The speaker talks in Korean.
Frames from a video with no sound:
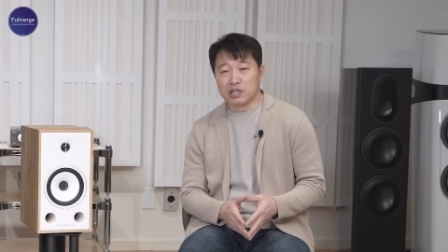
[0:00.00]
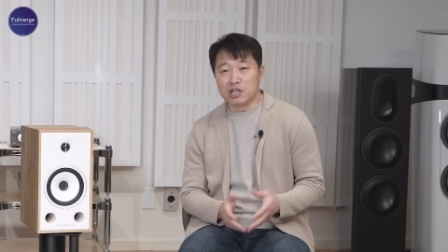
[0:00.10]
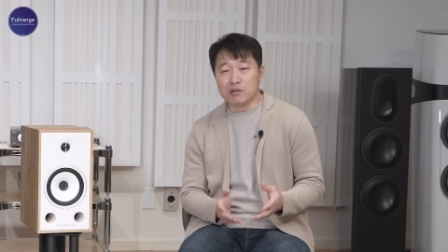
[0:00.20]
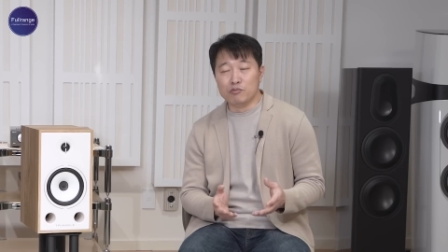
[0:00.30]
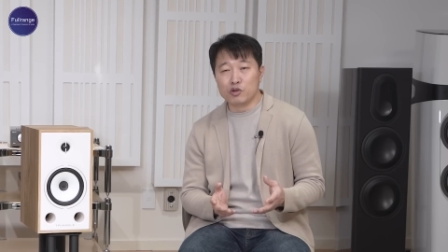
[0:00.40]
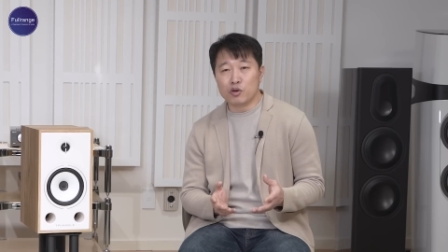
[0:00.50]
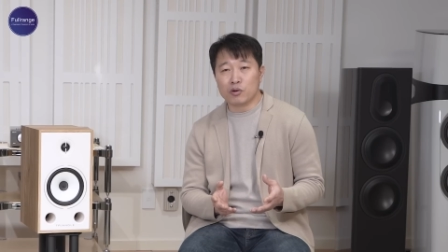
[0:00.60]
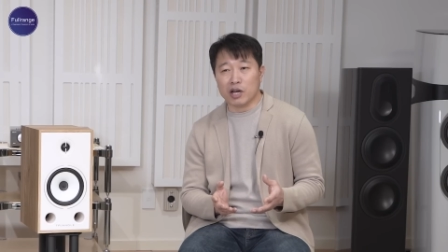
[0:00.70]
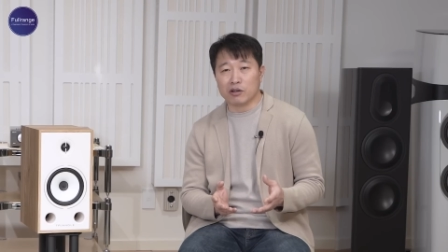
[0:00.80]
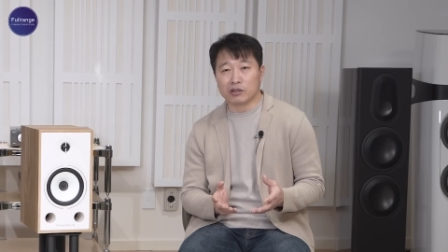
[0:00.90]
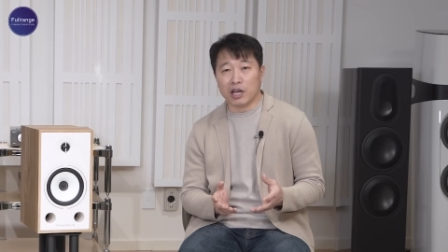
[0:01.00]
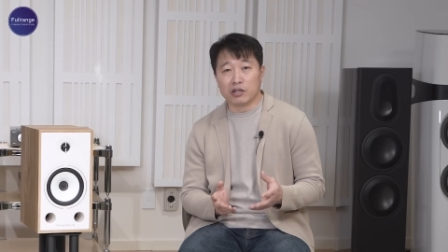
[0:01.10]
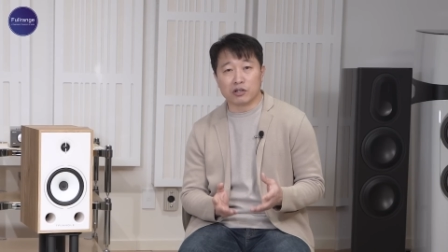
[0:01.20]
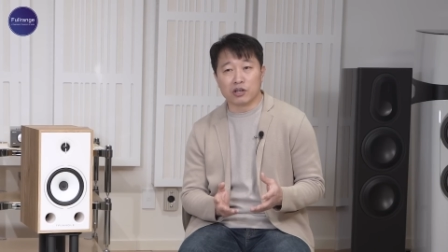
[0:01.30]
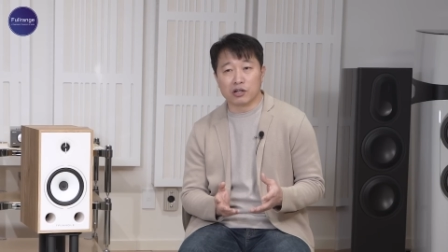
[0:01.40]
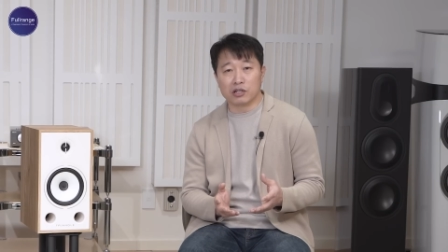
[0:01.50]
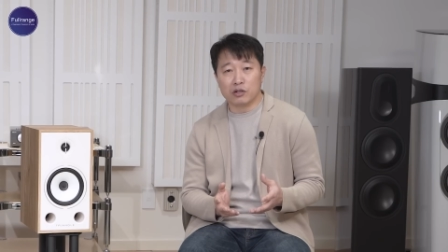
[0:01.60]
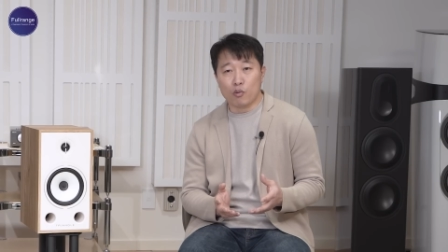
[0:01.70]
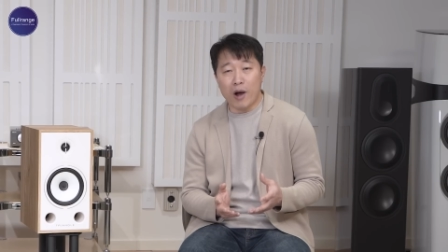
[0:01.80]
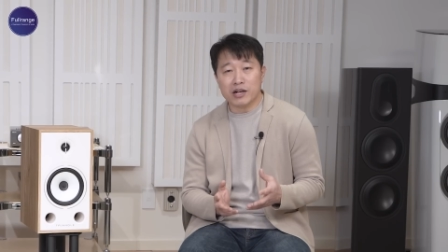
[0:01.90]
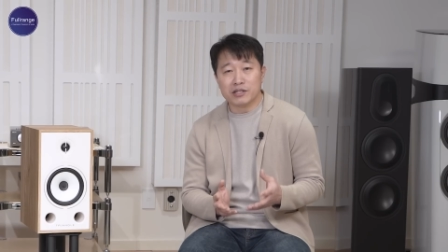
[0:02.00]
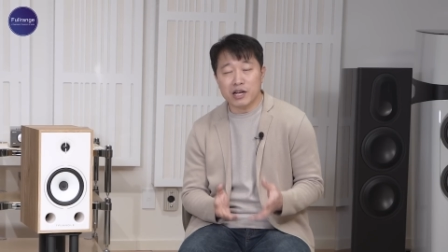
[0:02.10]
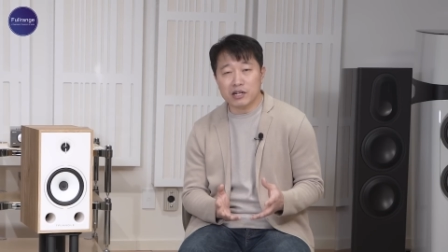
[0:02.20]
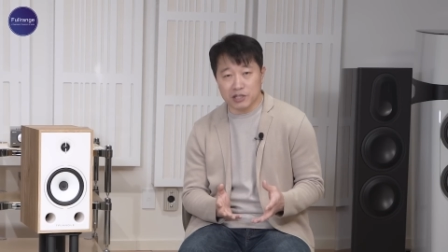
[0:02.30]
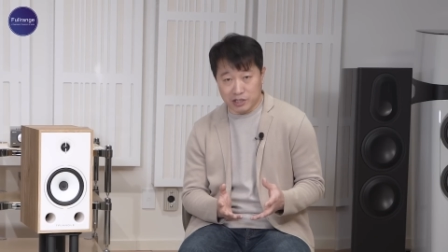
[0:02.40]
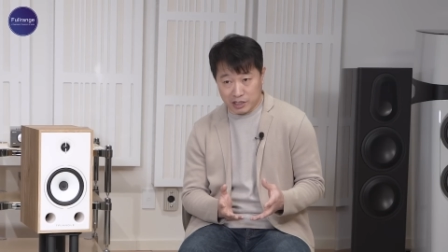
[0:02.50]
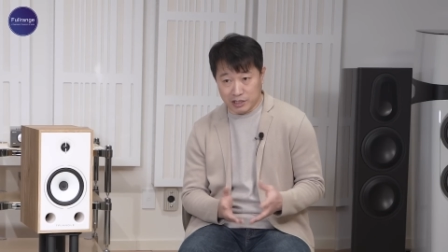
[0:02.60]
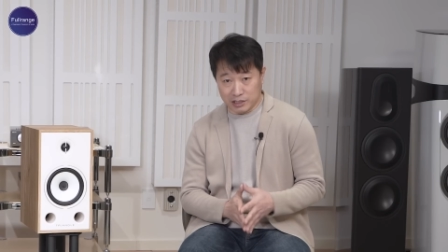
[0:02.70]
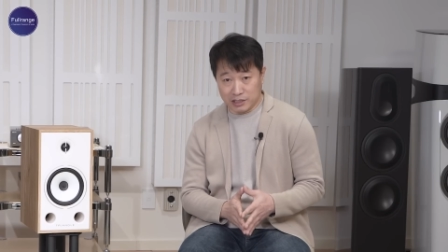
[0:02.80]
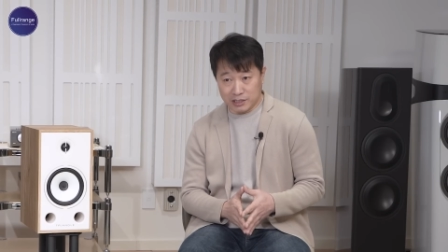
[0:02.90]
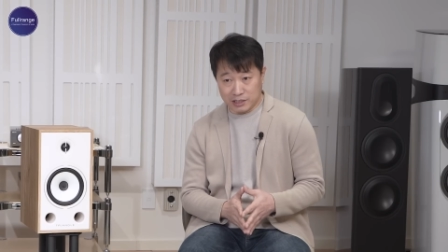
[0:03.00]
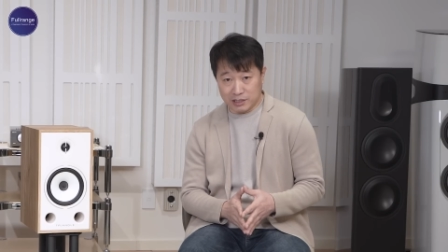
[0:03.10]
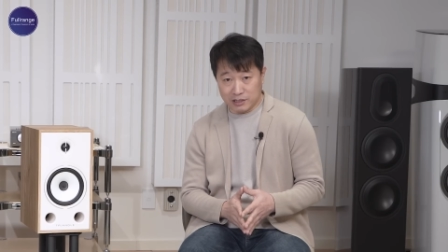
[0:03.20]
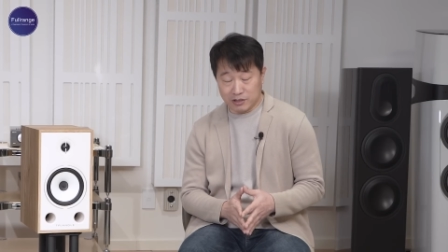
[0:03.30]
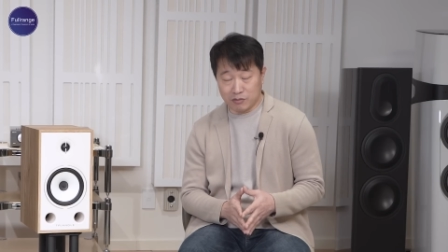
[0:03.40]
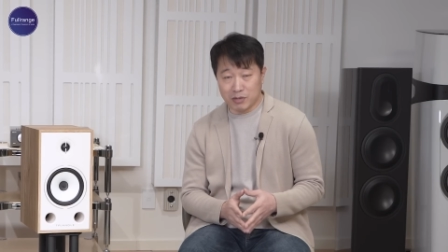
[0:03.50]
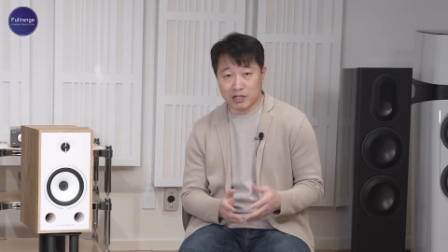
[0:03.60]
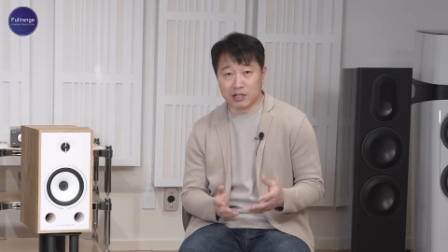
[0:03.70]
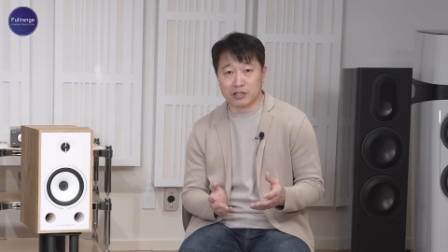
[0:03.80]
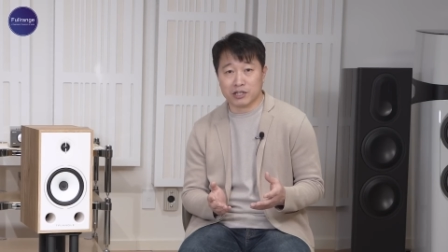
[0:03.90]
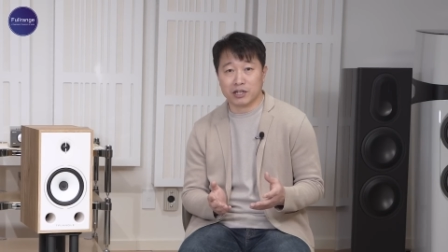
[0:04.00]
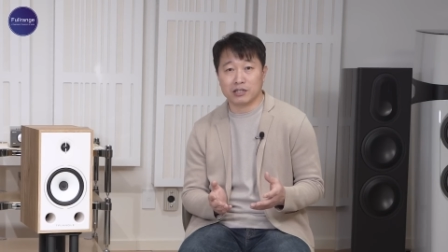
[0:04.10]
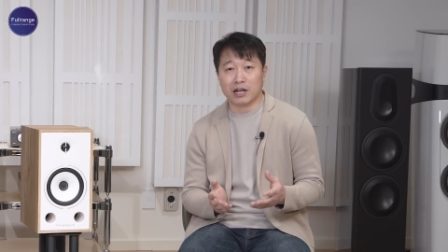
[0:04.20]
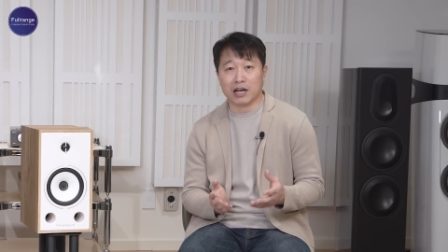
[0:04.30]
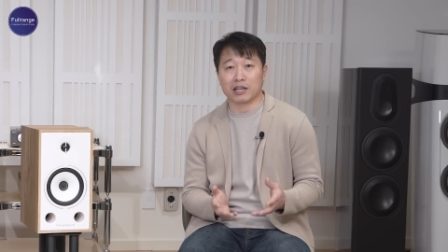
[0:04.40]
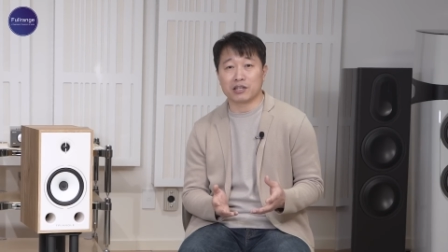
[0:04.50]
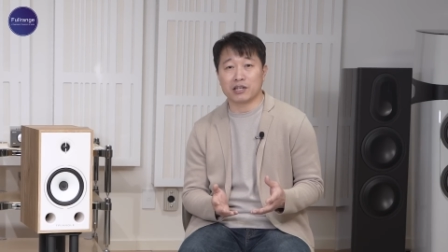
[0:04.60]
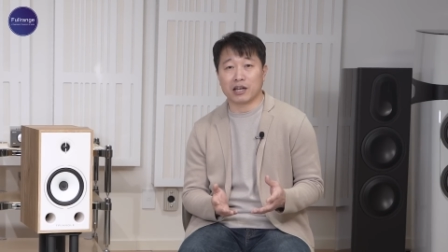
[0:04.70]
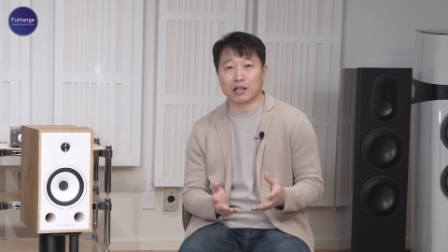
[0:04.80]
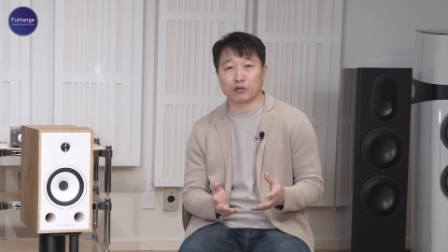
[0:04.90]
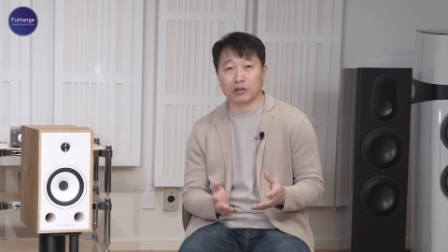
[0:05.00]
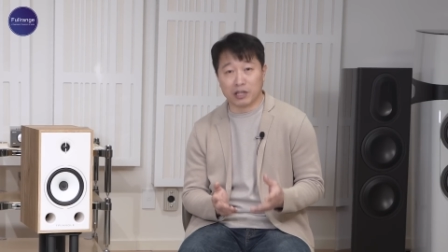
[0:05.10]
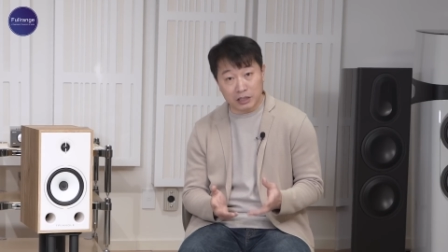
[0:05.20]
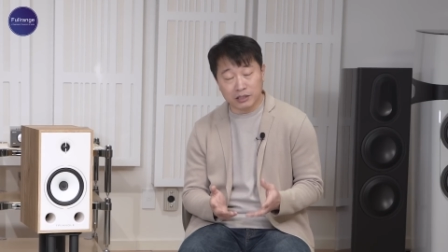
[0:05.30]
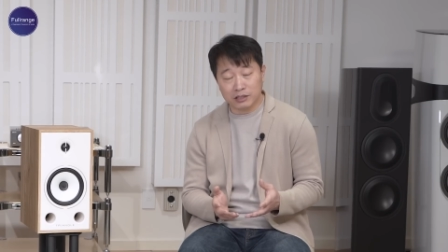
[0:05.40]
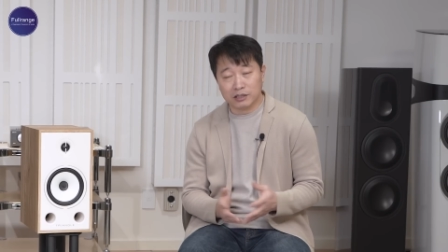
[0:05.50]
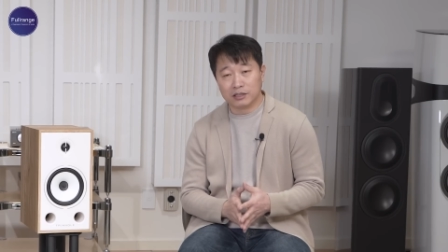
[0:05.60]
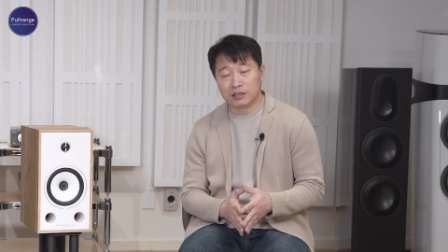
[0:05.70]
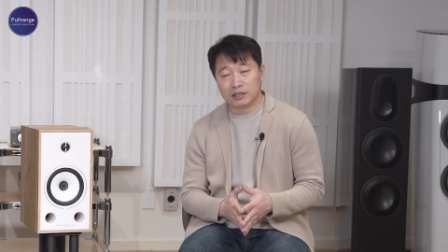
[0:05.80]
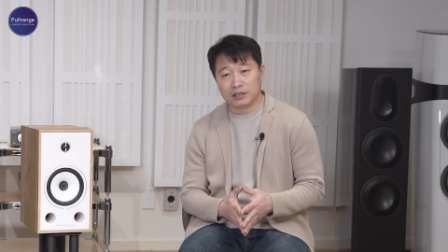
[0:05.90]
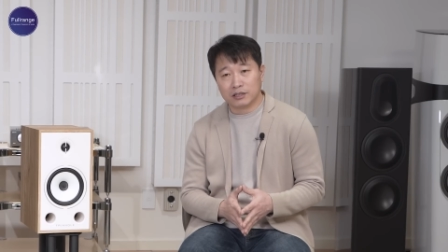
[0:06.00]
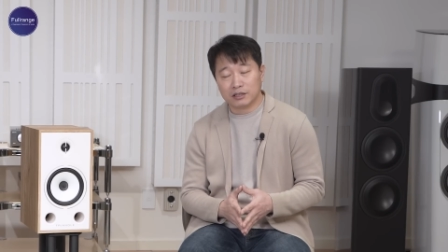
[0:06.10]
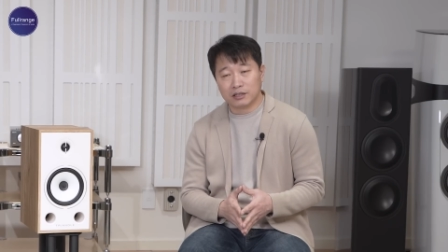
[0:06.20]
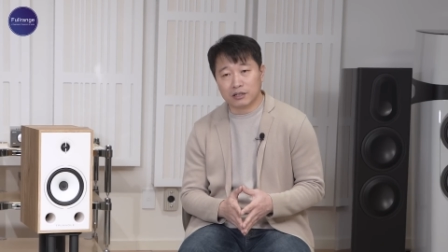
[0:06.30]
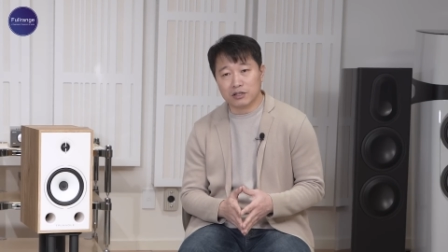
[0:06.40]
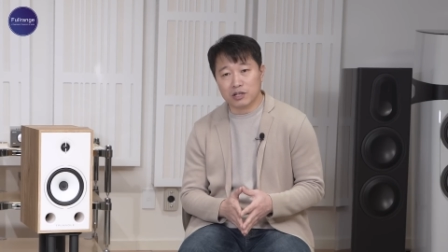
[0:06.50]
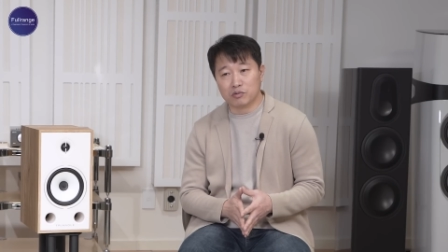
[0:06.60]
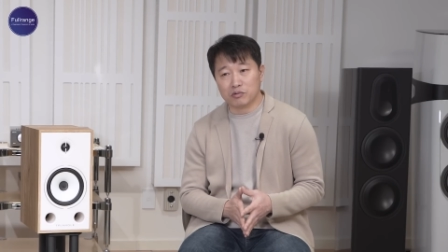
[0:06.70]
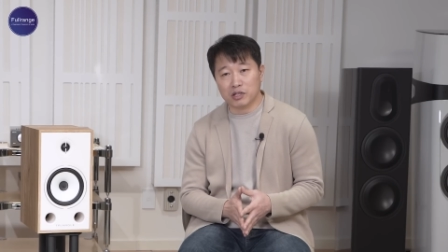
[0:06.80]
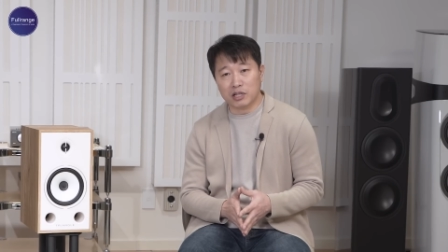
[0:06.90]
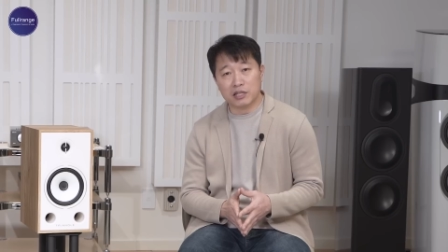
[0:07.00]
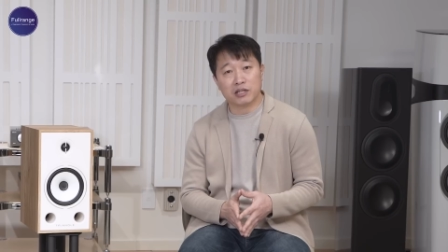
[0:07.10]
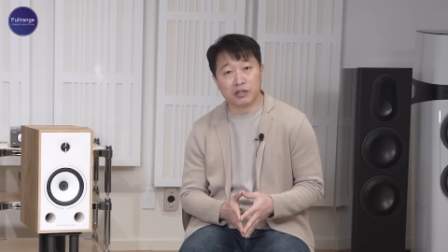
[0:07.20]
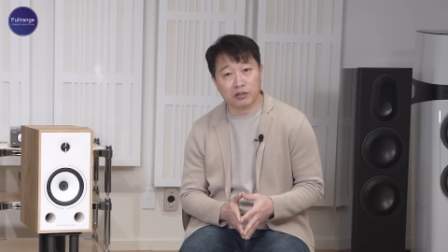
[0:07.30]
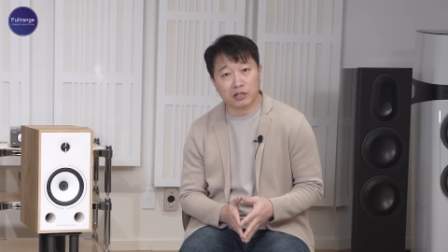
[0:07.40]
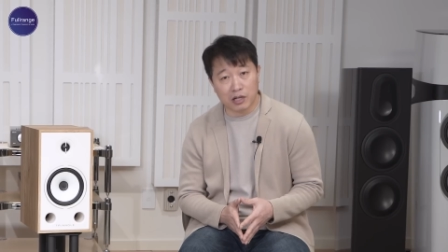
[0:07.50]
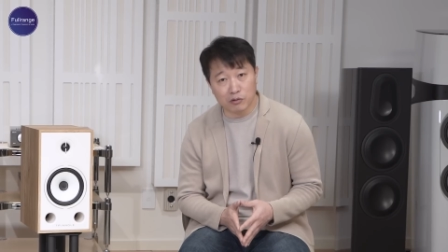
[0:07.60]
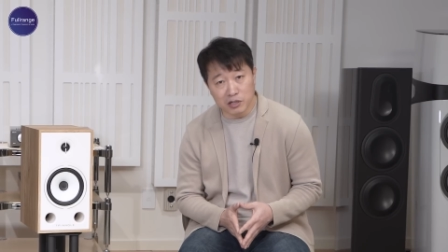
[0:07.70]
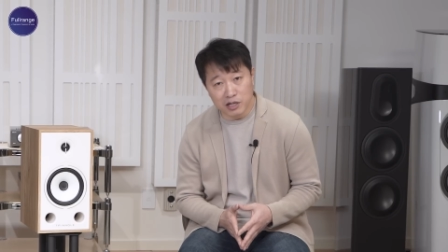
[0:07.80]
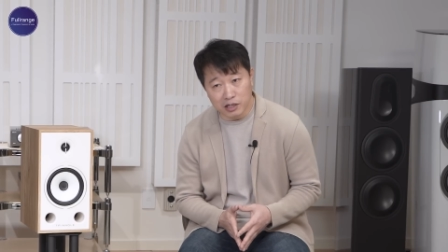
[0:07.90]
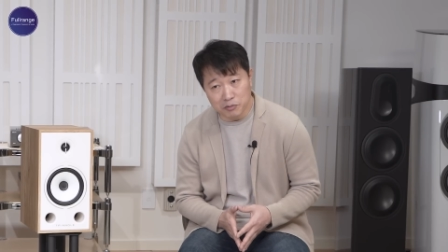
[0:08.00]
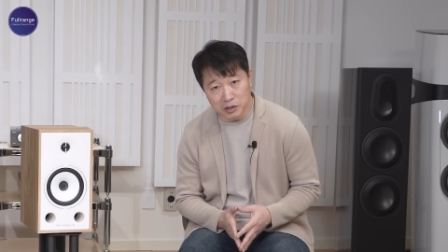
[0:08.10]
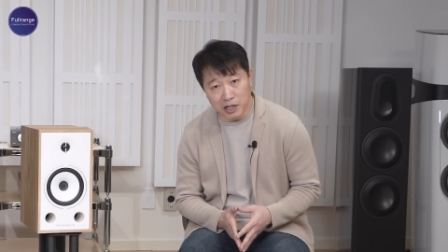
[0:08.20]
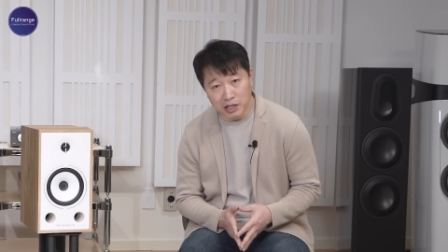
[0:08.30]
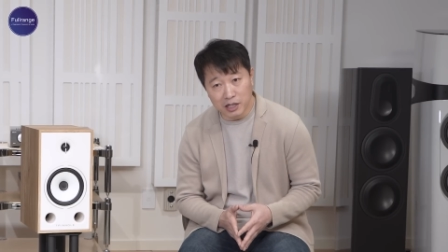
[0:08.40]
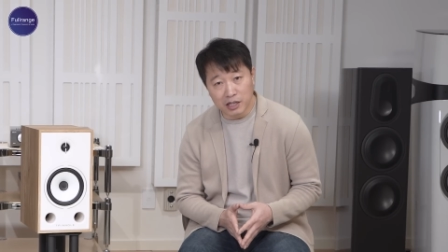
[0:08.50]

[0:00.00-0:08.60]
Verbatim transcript: 입문용 가격대의 영역을 확장을 시킨, 정말 극찬을 아끼지 않아도 되는 그런 제품이 탄생이 되었다라고 생각을 합니다.